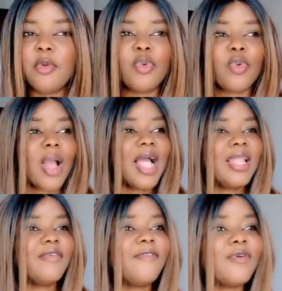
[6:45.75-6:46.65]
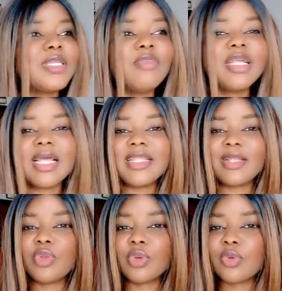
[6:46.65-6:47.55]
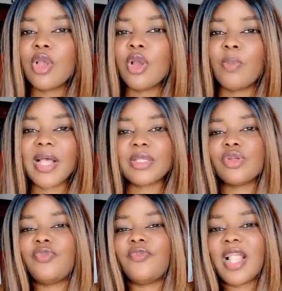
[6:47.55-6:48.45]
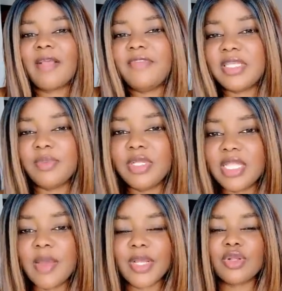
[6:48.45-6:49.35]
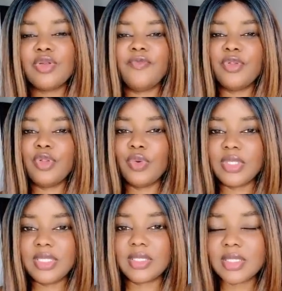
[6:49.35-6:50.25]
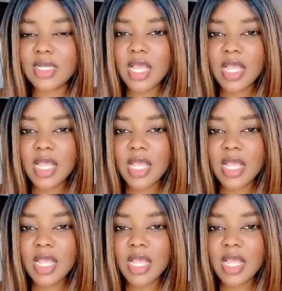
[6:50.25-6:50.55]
Pourquoi aller forcément dans des trucs parce que tu veux la visibilité, parce que tu veux de l'audience.